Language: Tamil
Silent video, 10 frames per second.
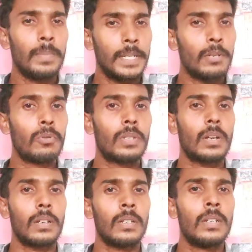பேட்டி
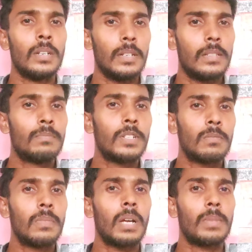கொடுத்துருக்காரு இது
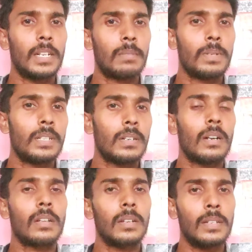மட்டும் இல்லாமல் என்ன
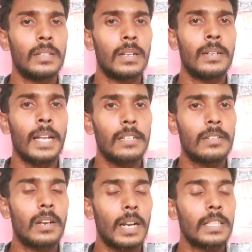பண்ணியிருக்காங்கன்னா இந்த
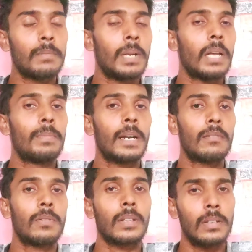நேஷ்னல் ஆந்தம் எல்லாம் பாட
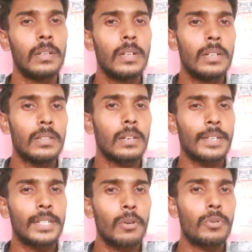சொல்கிறது இந்த
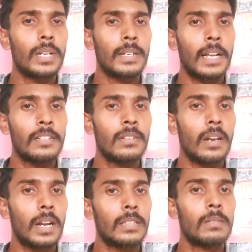ரஷ்யாவுடைய
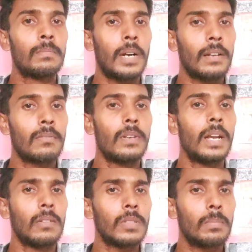நேஷ்னல் ஆந்தம் பாட சொல்லி
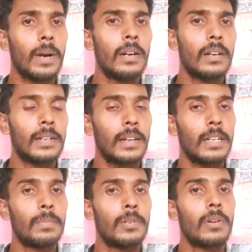அதை வந்து பாடலைன்னா
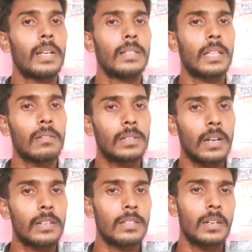என்ன பண்ணுவோன்னா எந்தளவுக்கு அளவுக்கு
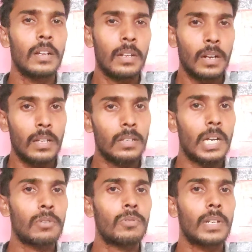டார்ச்சர்
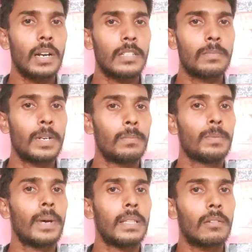அதுக்காகவும் டார்ச்சர் பண்ண
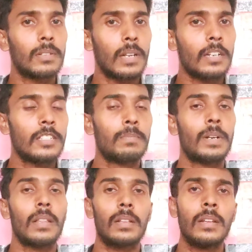முடியுமோ அந்தளவுக்கு டார்ச்சர்
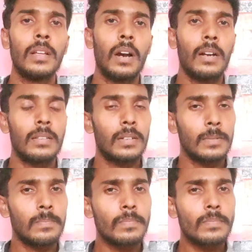பண்ணுறது அண்ட் தென்